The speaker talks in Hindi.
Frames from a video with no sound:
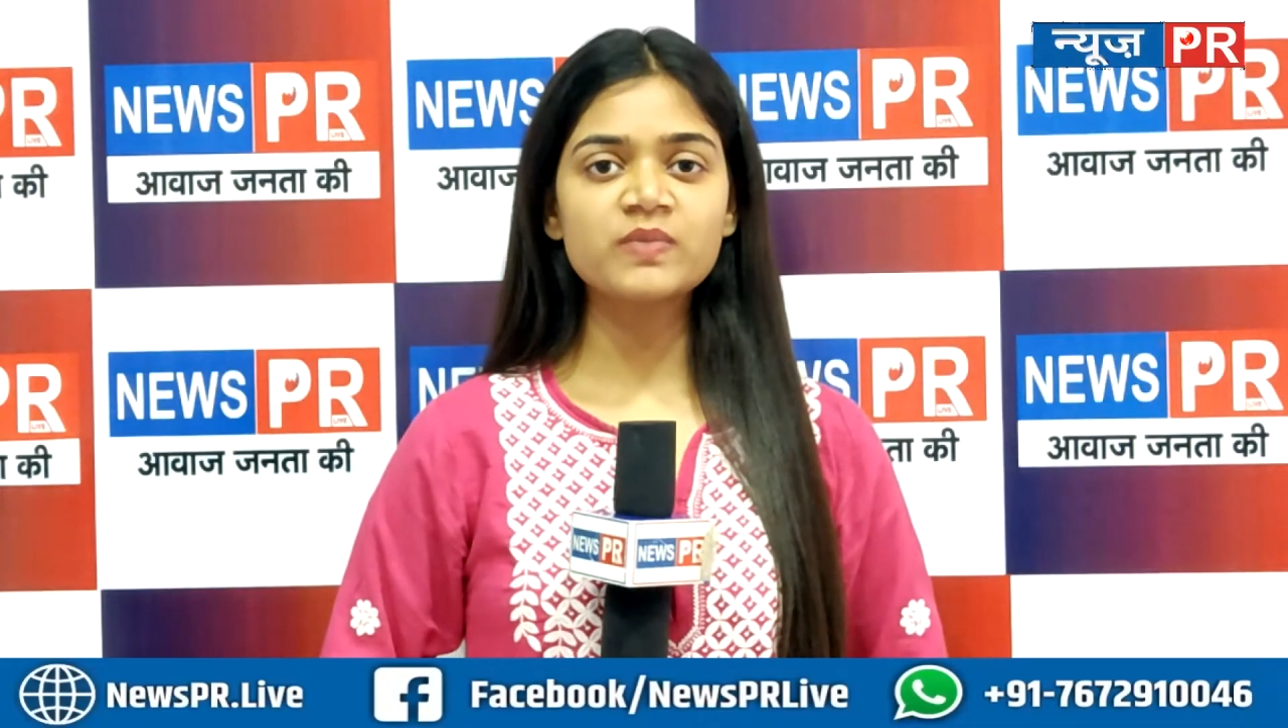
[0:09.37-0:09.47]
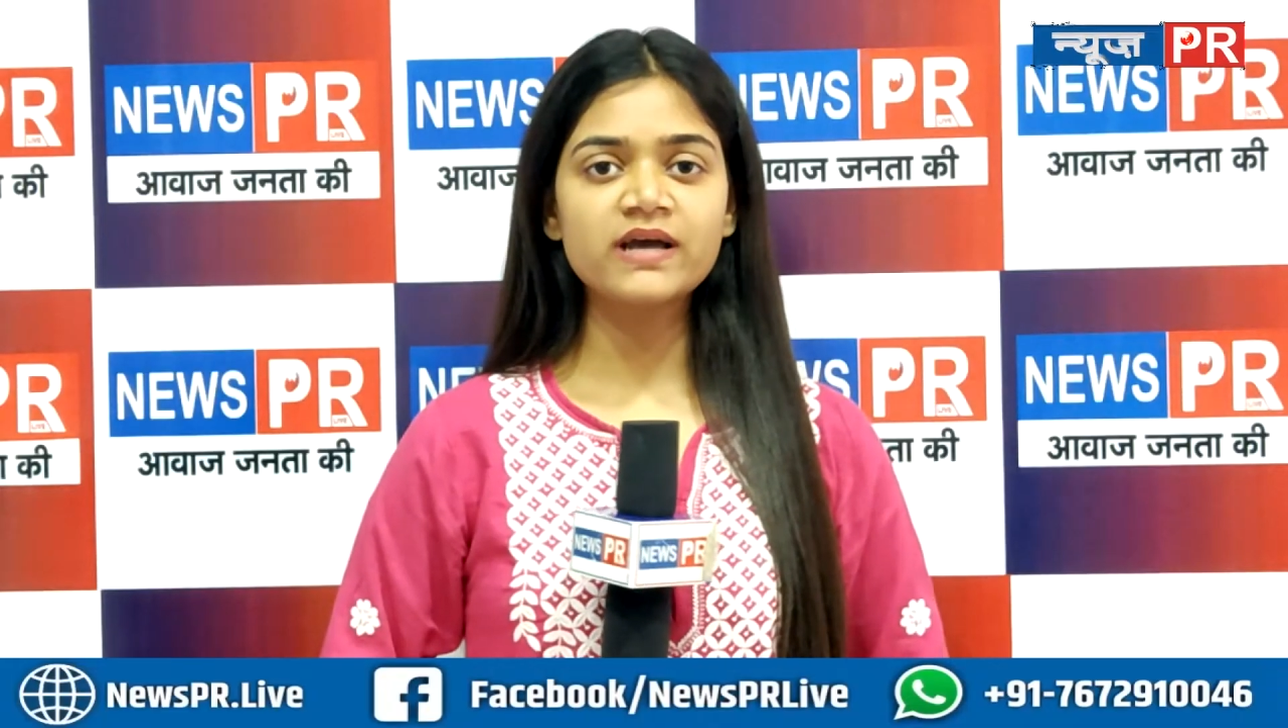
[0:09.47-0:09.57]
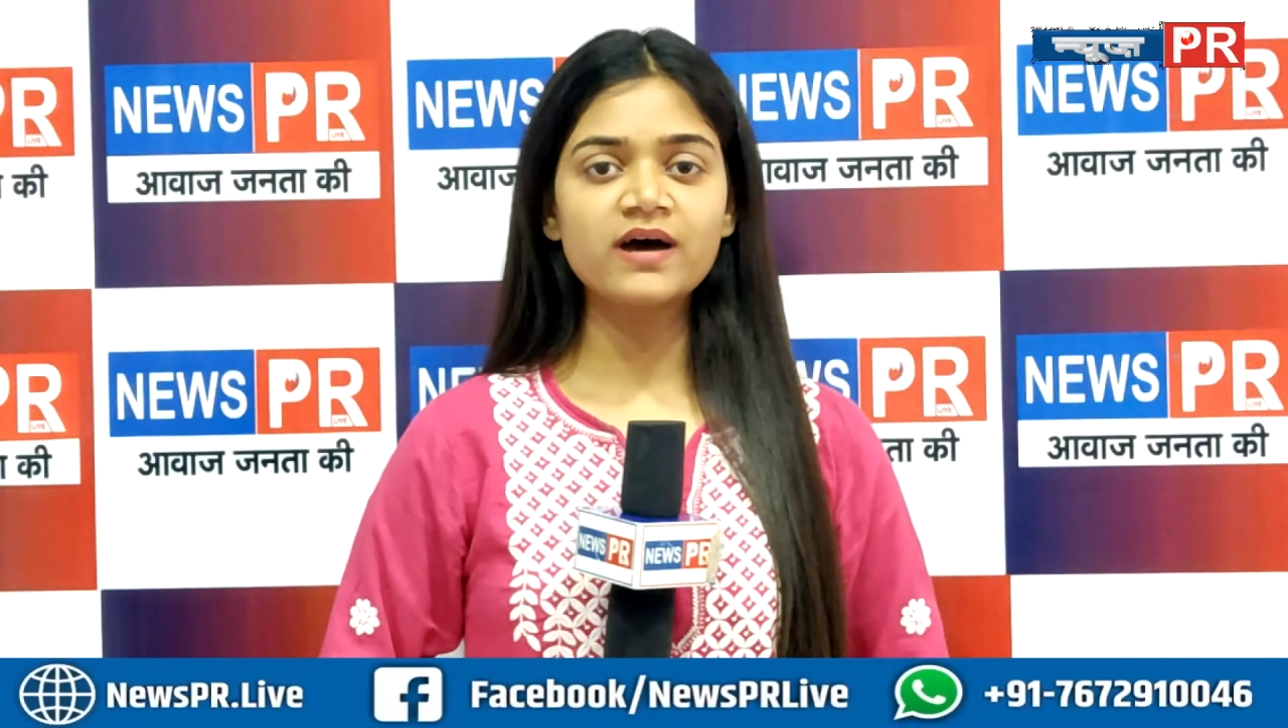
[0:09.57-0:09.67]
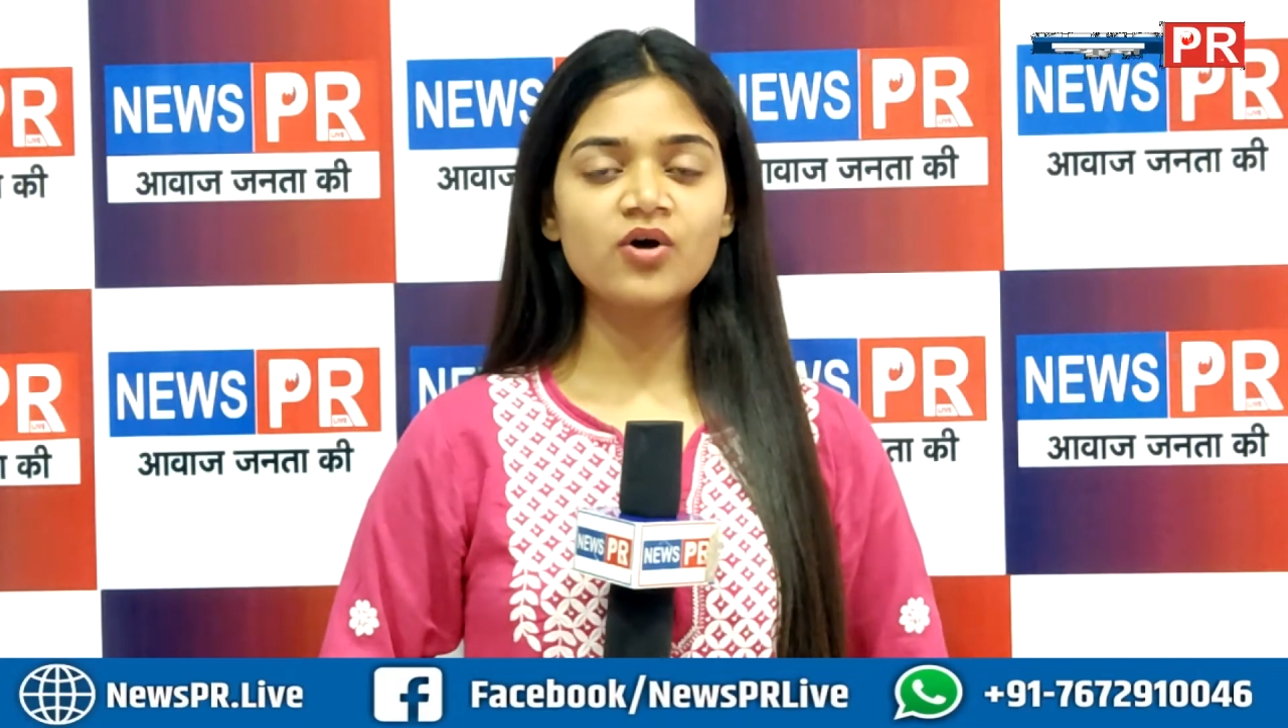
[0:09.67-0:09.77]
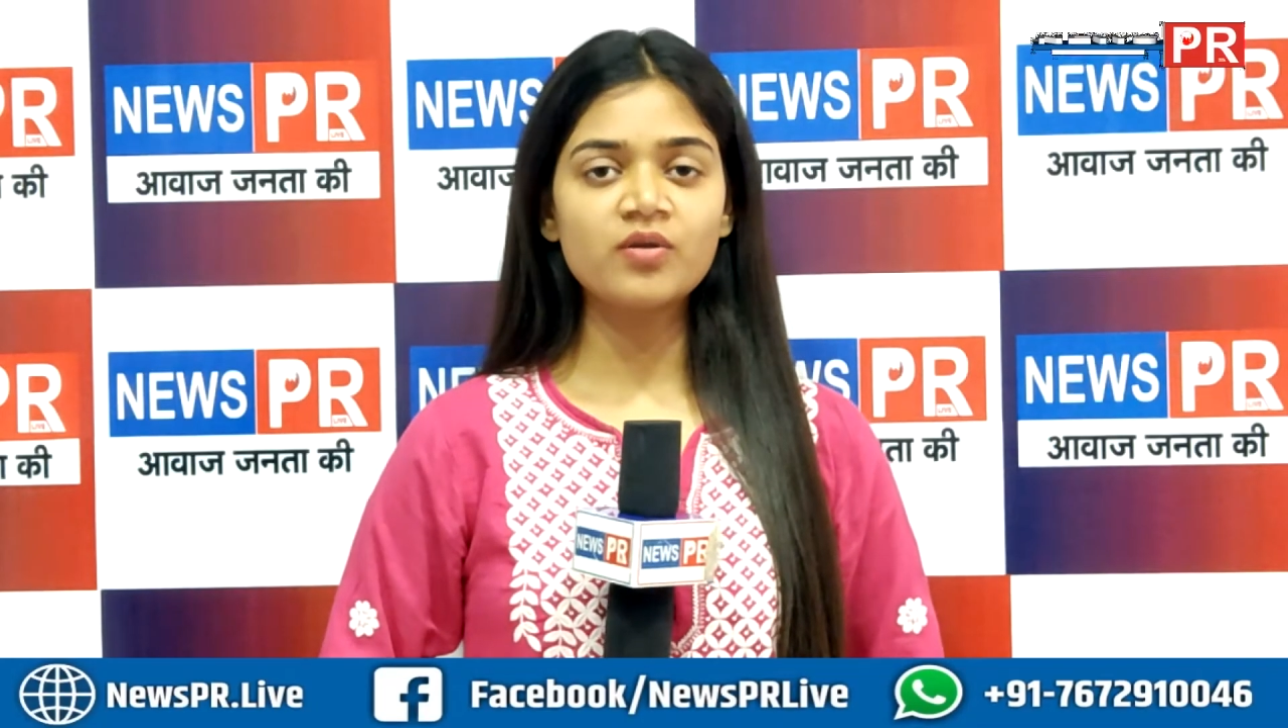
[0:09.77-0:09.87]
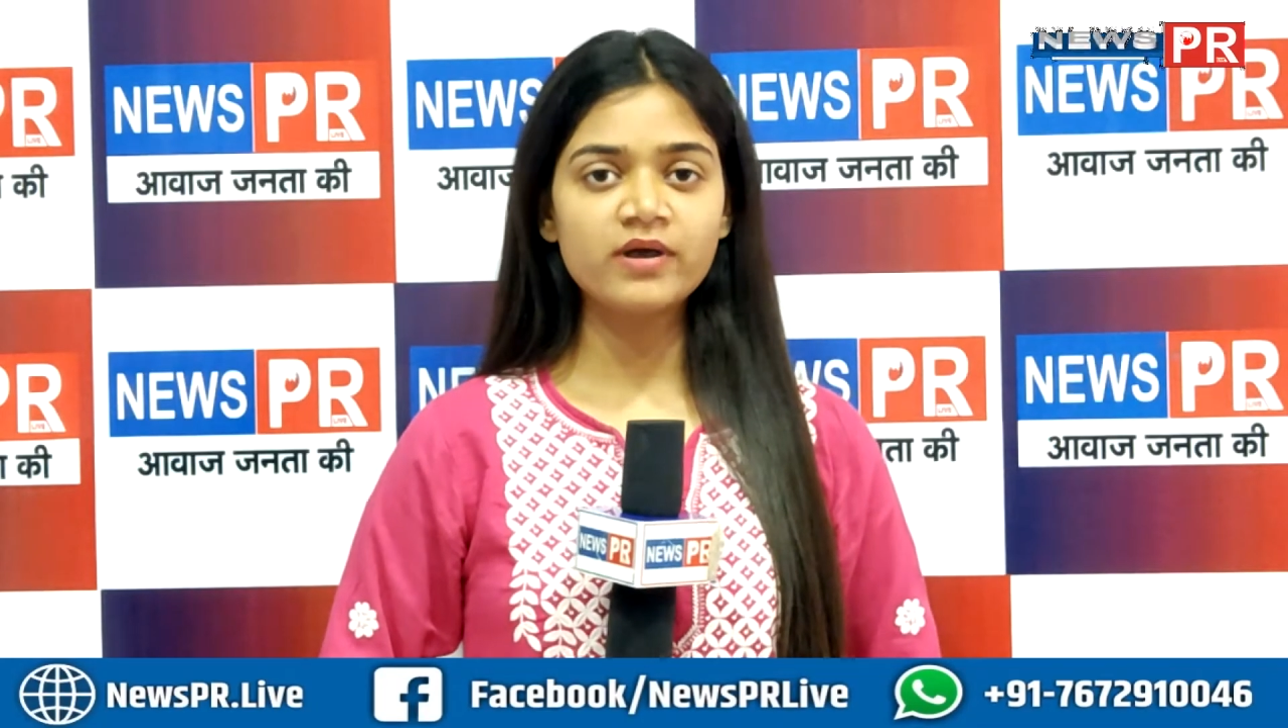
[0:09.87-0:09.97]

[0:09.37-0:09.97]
पीआर और